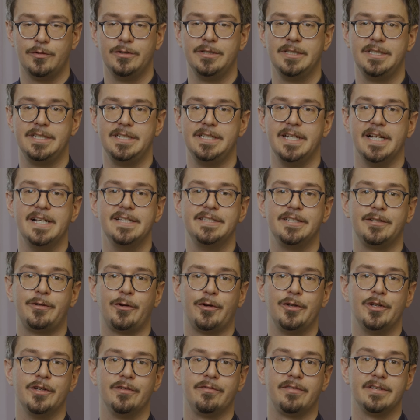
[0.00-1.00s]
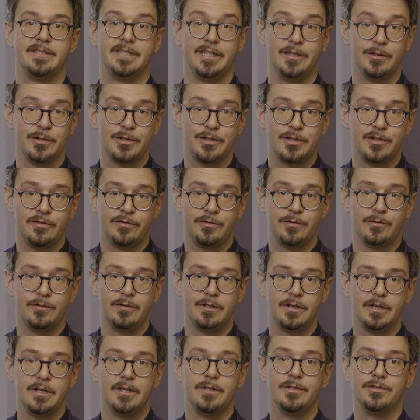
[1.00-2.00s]
und die Else Grüne Versene
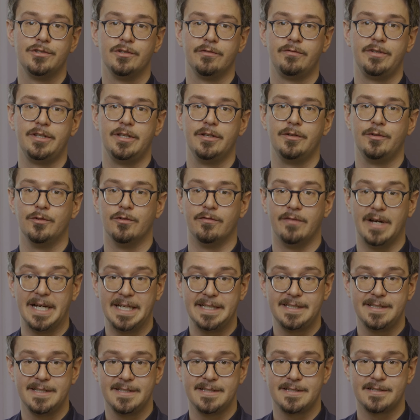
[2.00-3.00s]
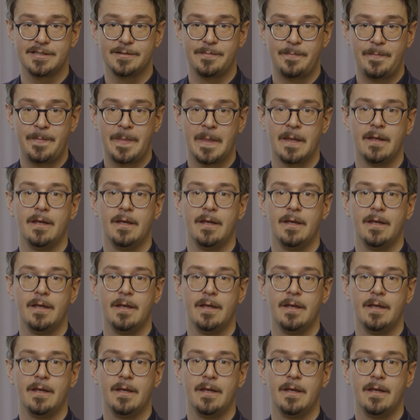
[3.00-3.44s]
Stiftung sowie Novartis.